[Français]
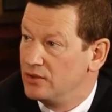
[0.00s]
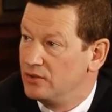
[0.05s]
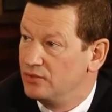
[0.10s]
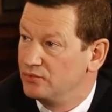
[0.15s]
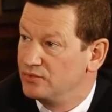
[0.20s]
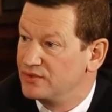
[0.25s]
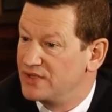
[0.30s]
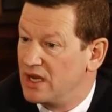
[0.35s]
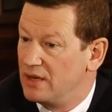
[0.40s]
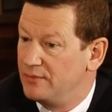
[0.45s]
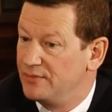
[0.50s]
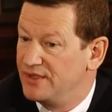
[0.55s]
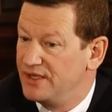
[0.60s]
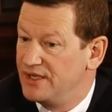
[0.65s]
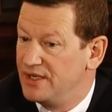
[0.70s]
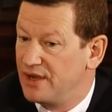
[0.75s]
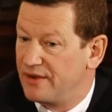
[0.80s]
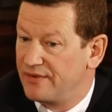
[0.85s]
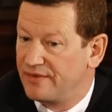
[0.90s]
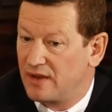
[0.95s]
nous a
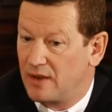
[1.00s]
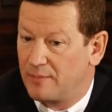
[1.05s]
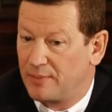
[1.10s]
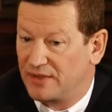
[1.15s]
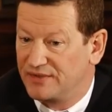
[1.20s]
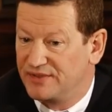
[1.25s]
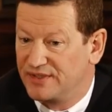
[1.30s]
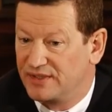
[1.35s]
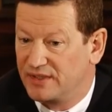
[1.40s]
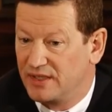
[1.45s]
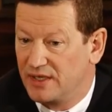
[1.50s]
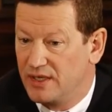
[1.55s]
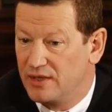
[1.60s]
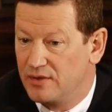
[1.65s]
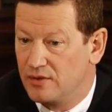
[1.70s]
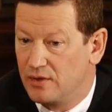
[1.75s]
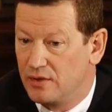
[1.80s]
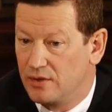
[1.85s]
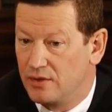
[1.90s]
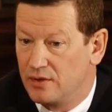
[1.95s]
amené à,
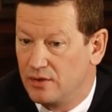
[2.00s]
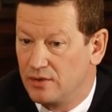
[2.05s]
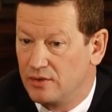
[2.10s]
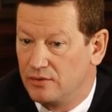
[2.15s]
pratiquer euh,